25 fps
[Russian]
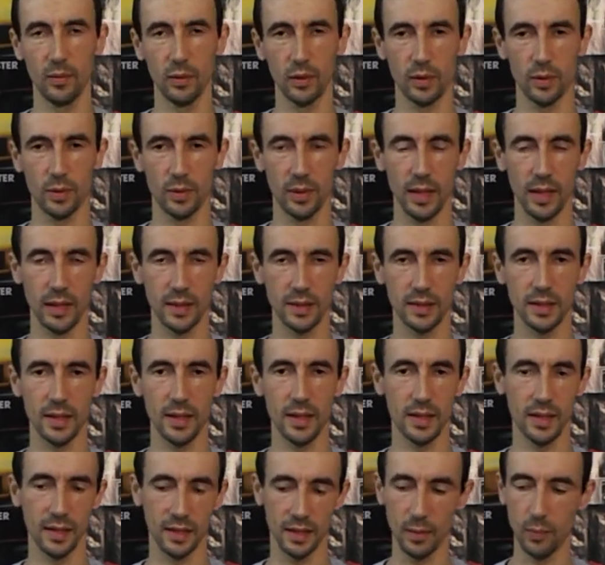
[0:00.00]
вот так
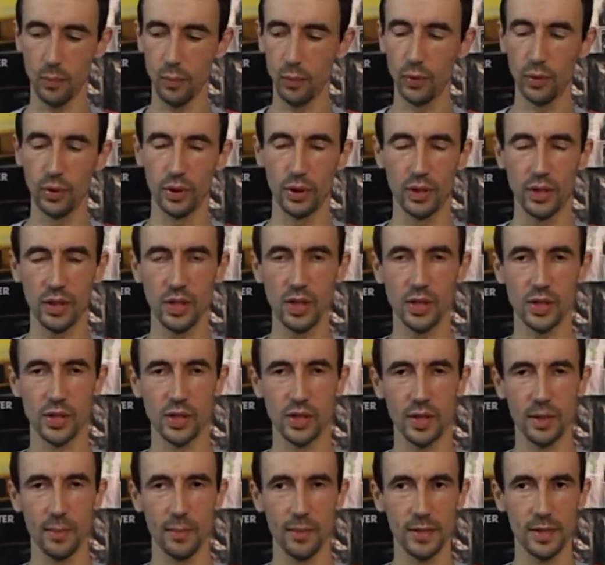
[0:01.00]
сказать, это будут
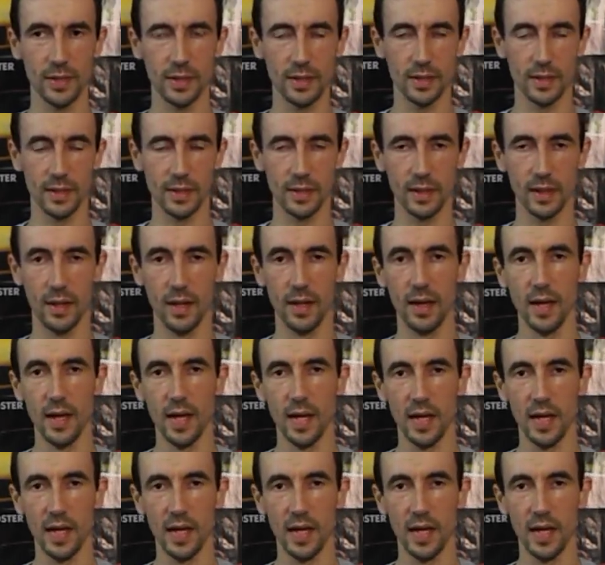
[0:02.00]
низшие позиции.